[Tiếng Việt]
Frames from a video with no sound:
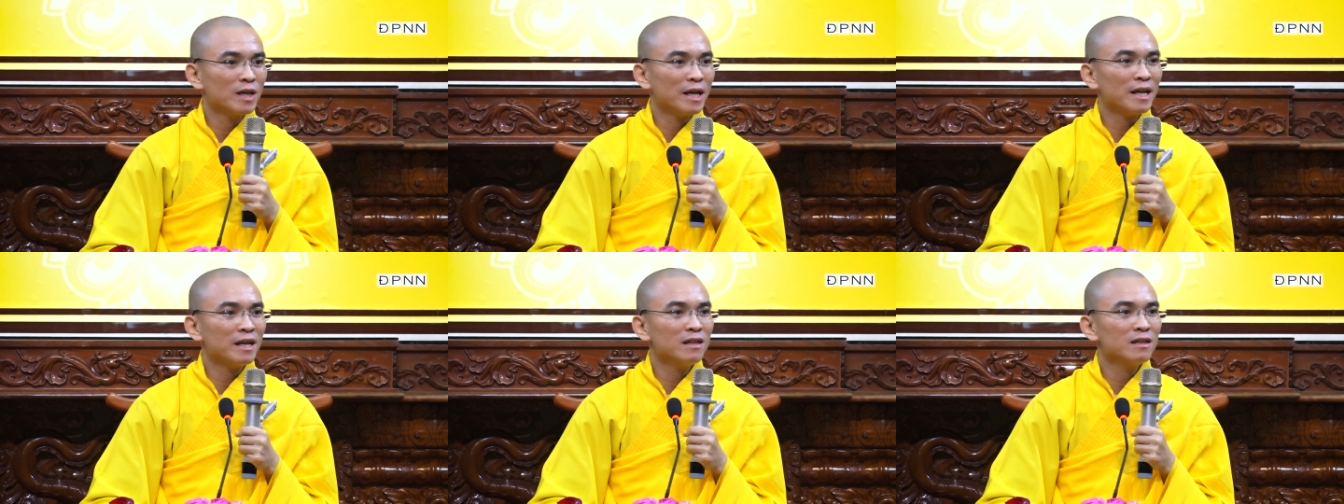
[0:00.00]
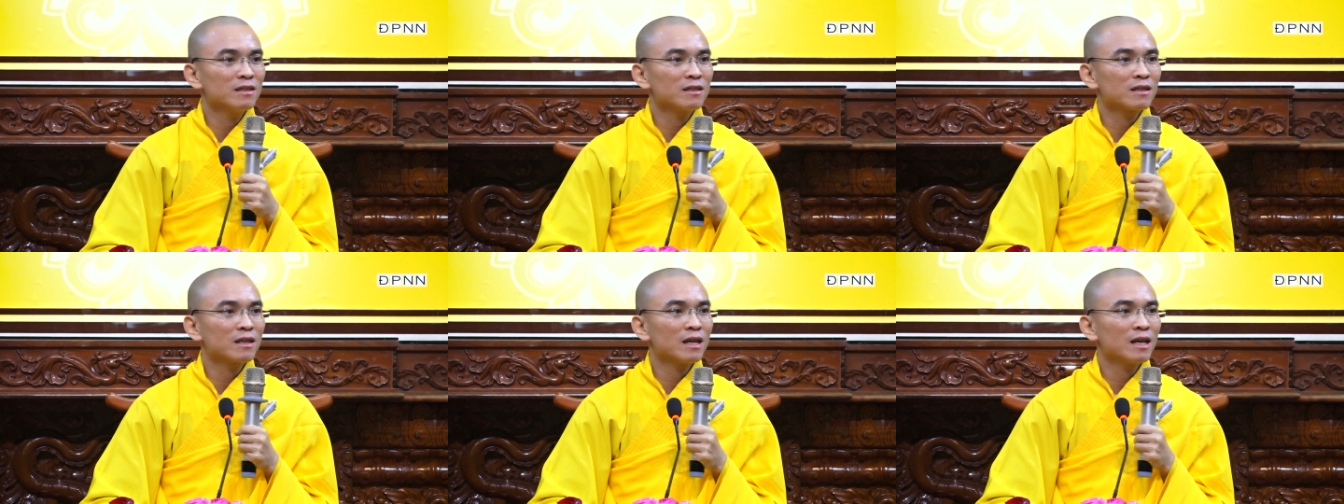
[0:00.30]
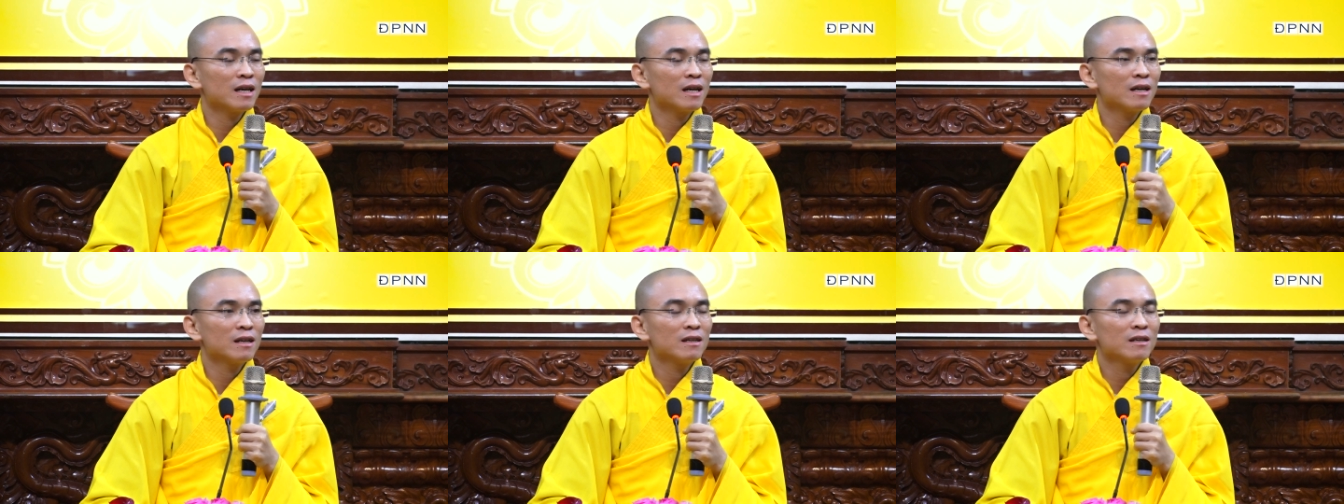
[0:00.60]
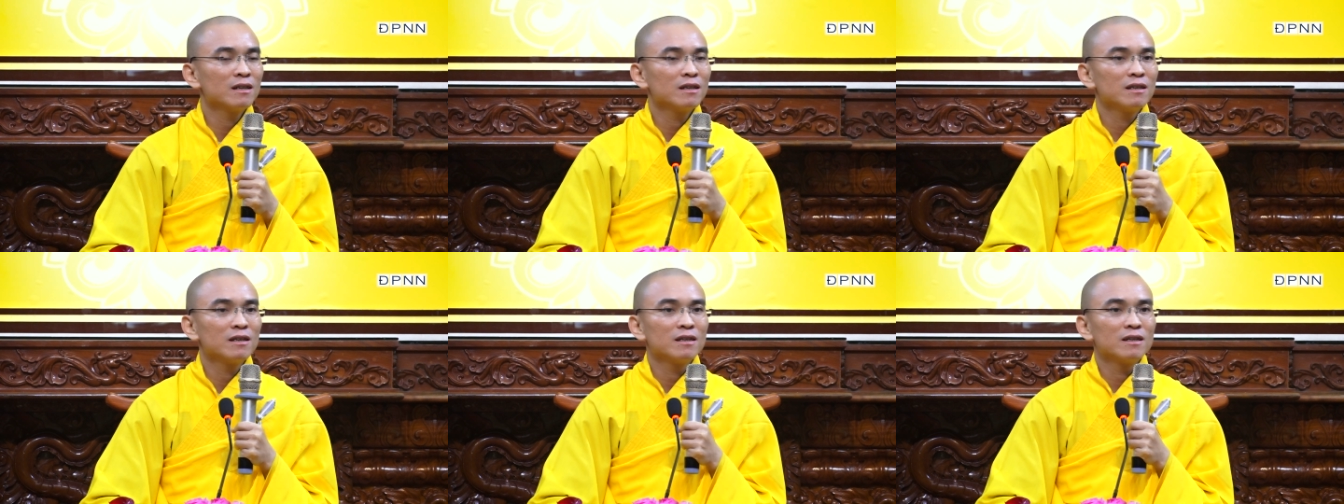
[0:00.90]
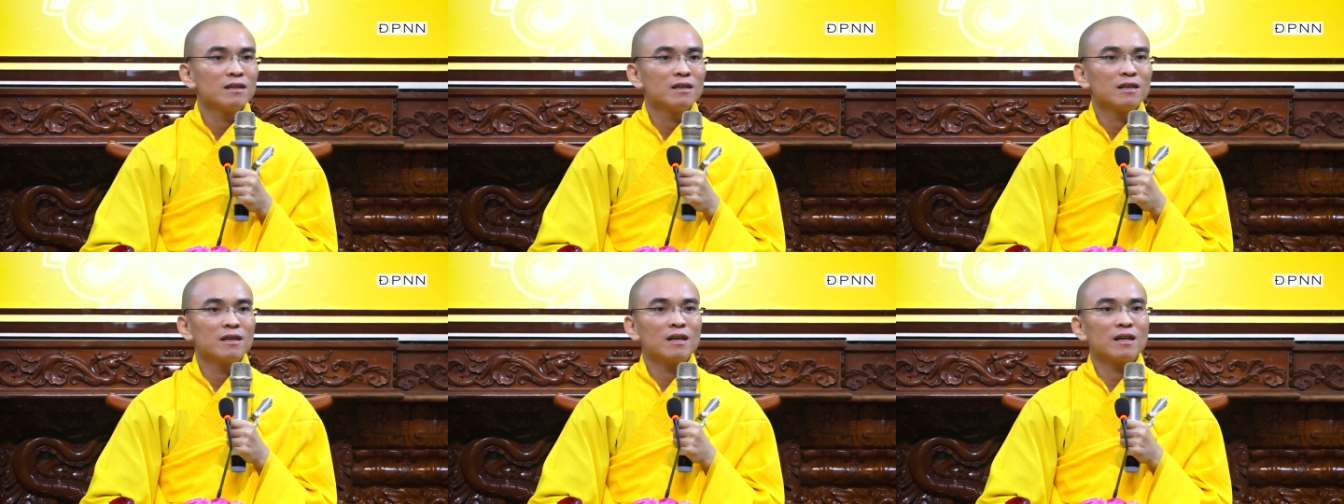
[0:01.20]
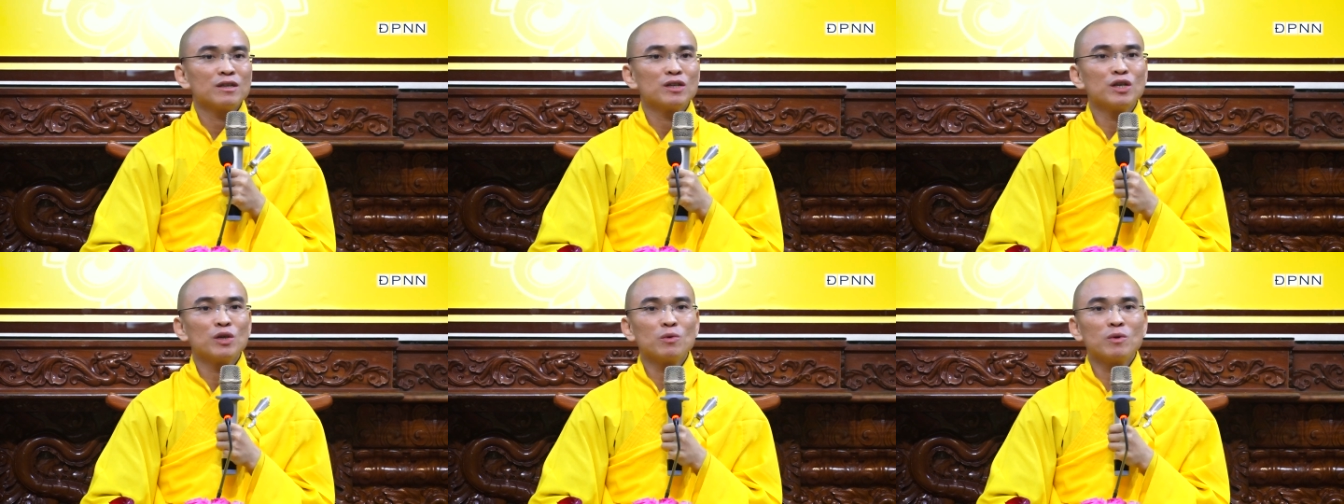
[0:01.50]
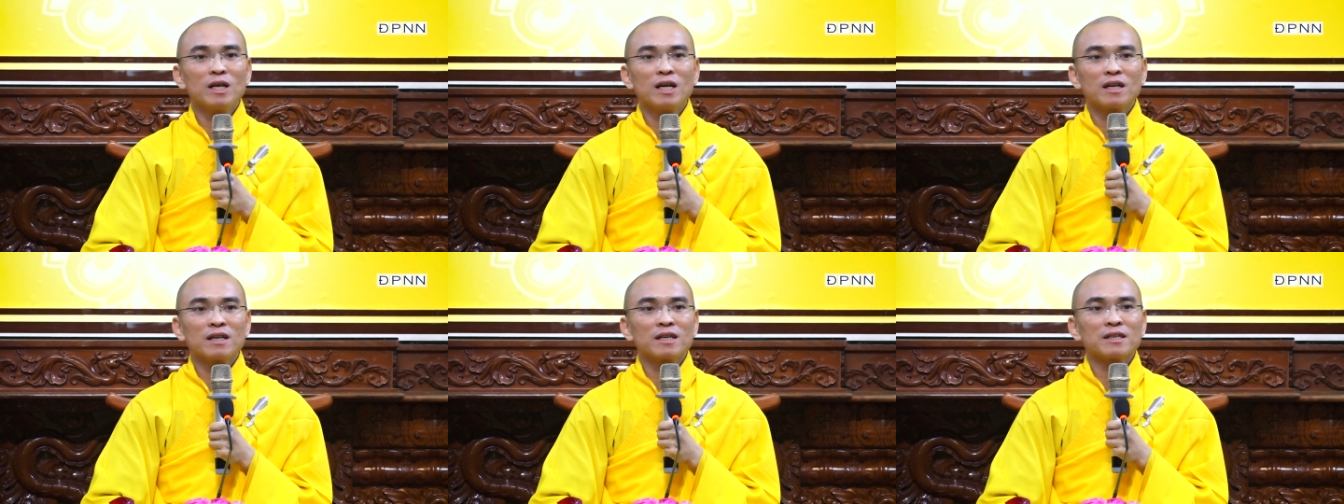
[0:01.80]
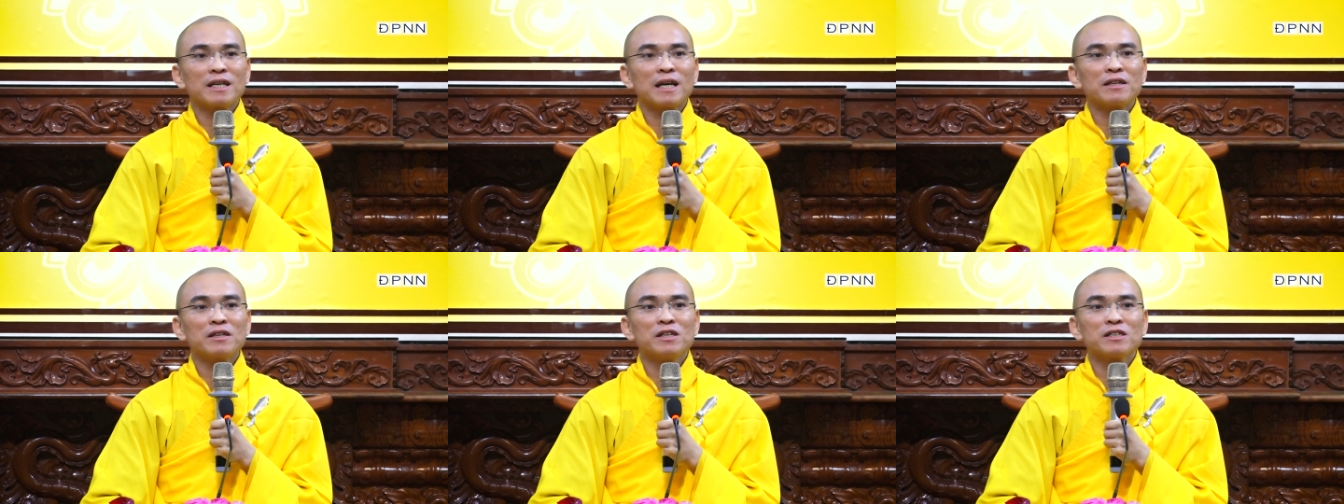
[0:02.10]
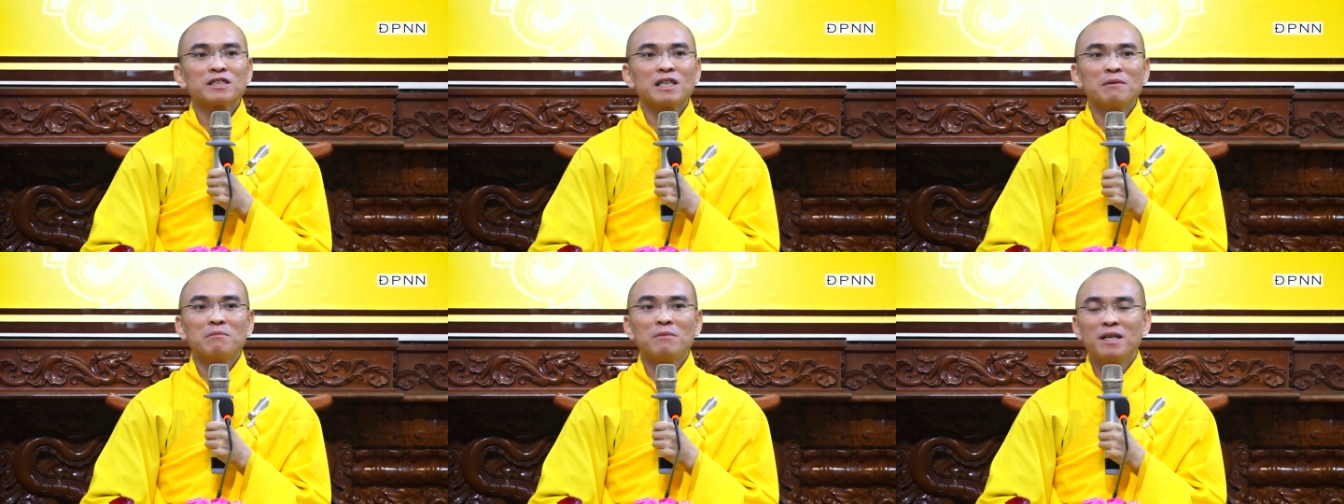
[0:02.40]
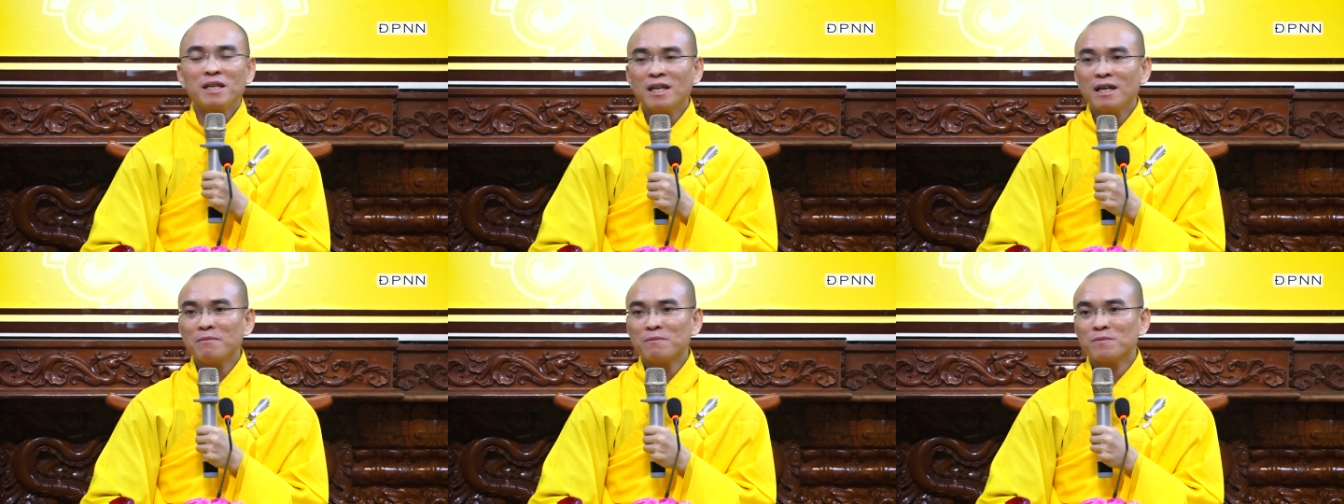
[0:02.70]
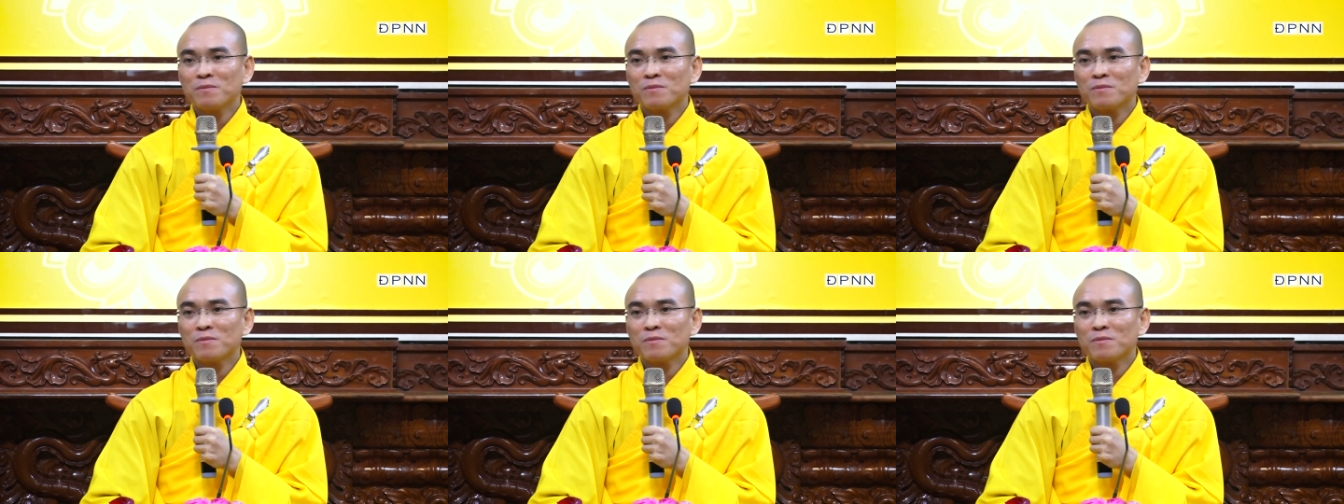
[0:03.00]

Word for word: được, nhiều lần là trả tiền xe buýt lắm.